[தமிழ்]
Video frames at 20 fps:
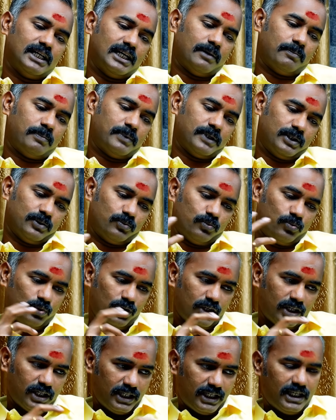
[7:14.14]
அப்போ அது
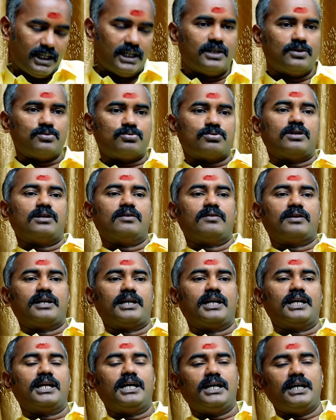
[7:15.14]
ஊழல் இல்லைன்னு சொல்ல
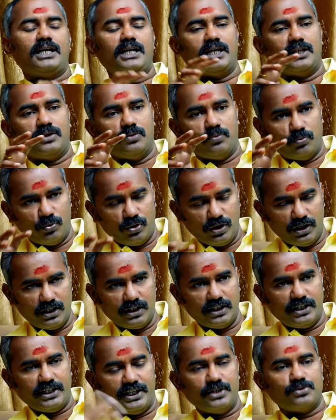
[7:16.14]
வரீங்களா இல்லை அது
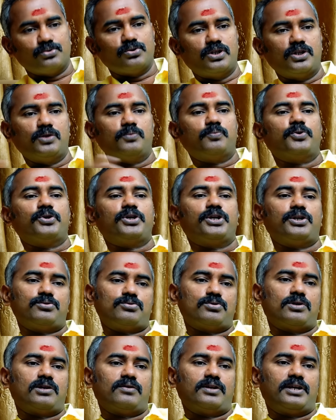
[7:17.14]
ஊழல்னு நீங்கள் சொன்னது போயின்னு
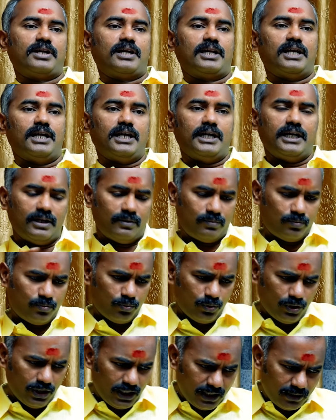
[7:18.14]
சொல்ல வரீங்களா இல்லை
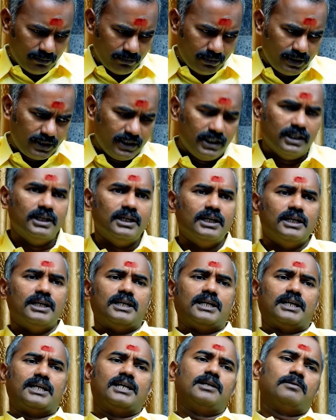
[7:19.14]
ஊழல் என்பது
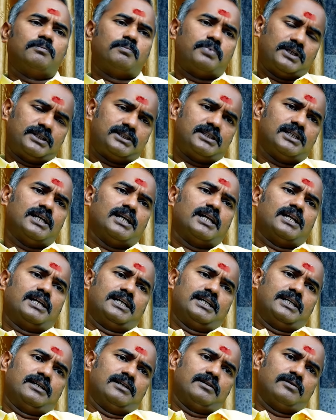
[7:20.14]
எங்களுக்கு பிரச்சனை
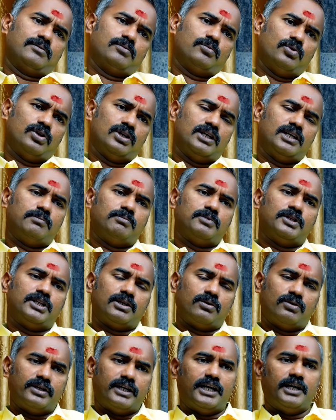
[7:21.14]
இல்லை ஊழல் என்பது
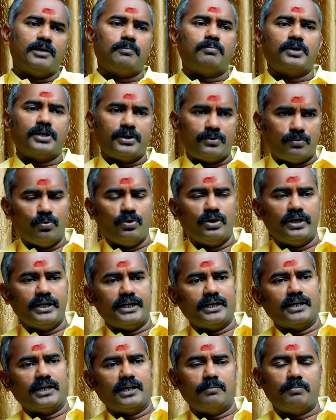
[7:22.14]
எங்களுடைய அடிப்படை
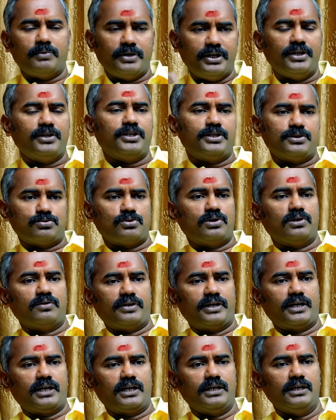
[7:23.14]
கொள்கை அப்படின்னு நீங்கள் சொல்ல
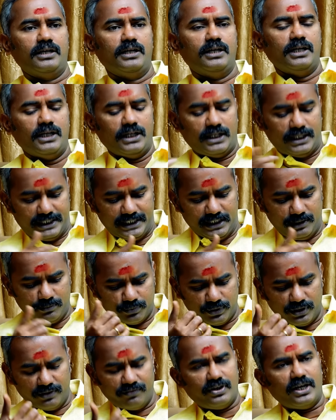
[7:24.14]
வரீங்களா அதே
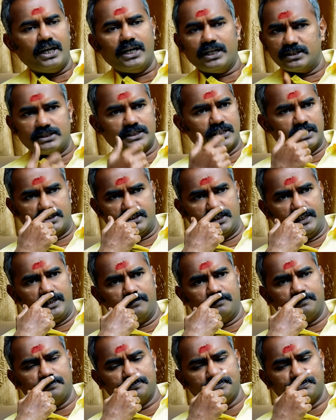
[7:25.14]
போல் வாரிசு அரசியல்